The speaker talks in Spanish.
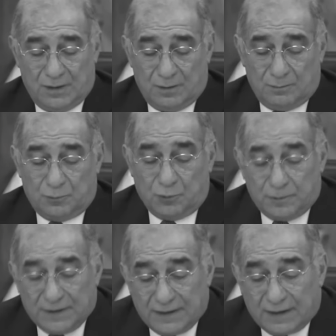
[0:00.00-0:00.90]

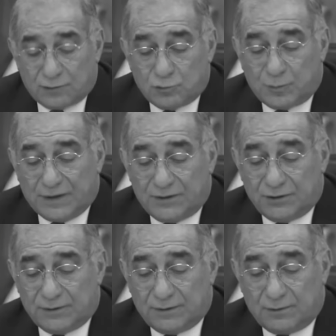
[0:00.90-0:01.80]
prohibir la
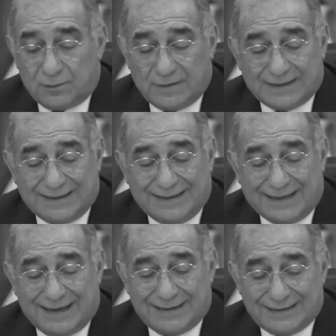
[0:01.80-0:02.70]
suspensión de normas
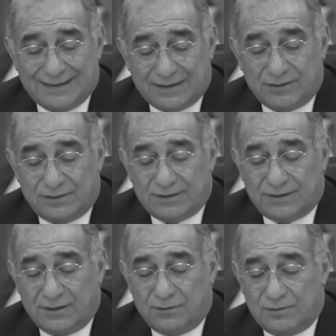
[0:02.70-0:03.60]
generales en acciones
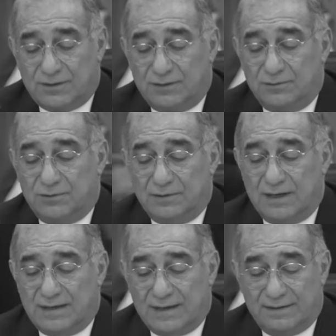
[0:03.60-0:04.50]
de
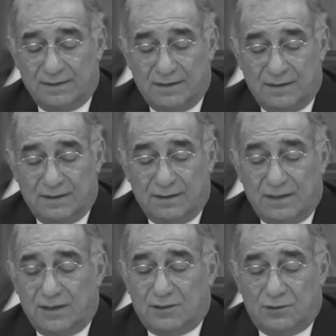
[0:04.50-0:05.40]
inconstitucionalidad
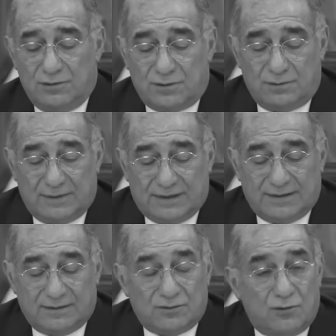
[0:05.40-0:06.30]
y
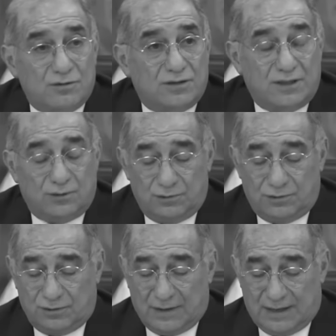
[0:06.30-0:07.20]
controversias
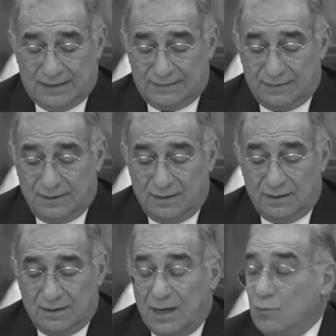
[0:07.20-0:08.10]
constitucionales
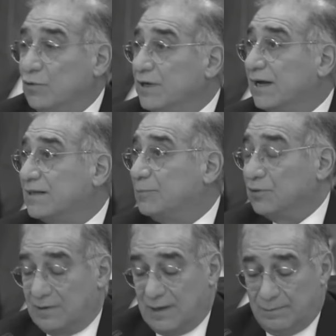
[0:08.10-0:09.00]
que muy
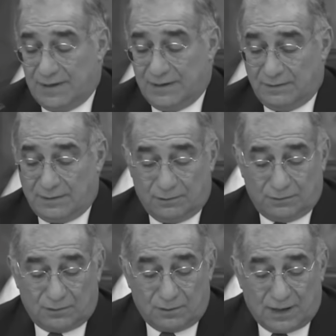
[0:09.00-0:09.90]
excepcionalmente
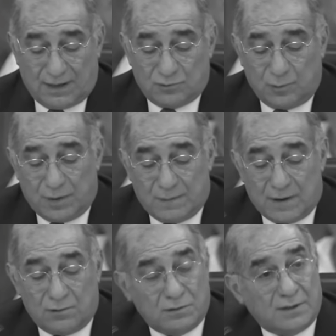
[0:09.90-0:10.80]
otorga la
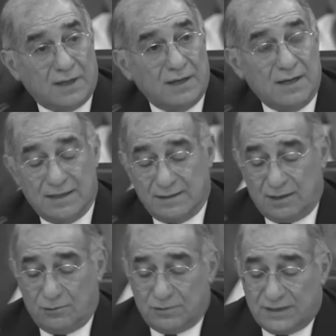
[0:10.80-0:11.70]
Suprema Corte de
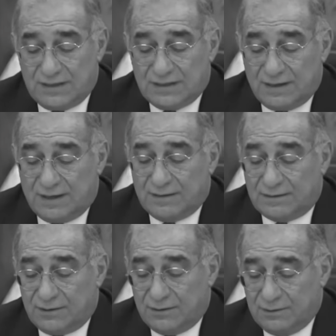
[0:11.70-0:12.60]
Justicia de la
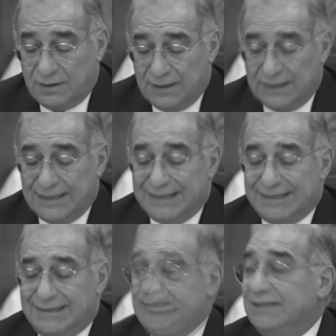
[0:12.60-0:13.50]
Nación,
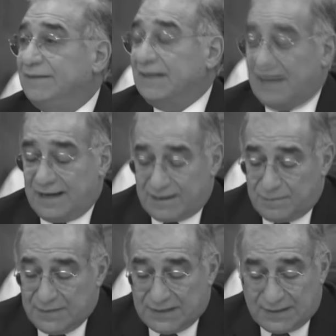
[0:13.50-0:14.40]
significa
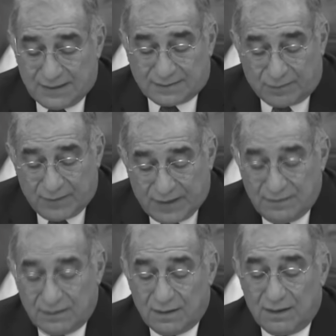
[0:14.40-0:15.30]
admitir
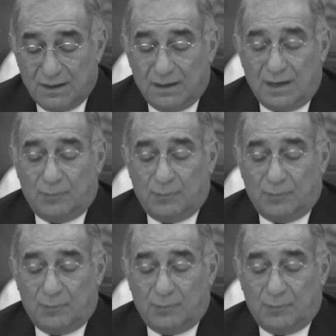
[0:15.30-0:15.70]
también la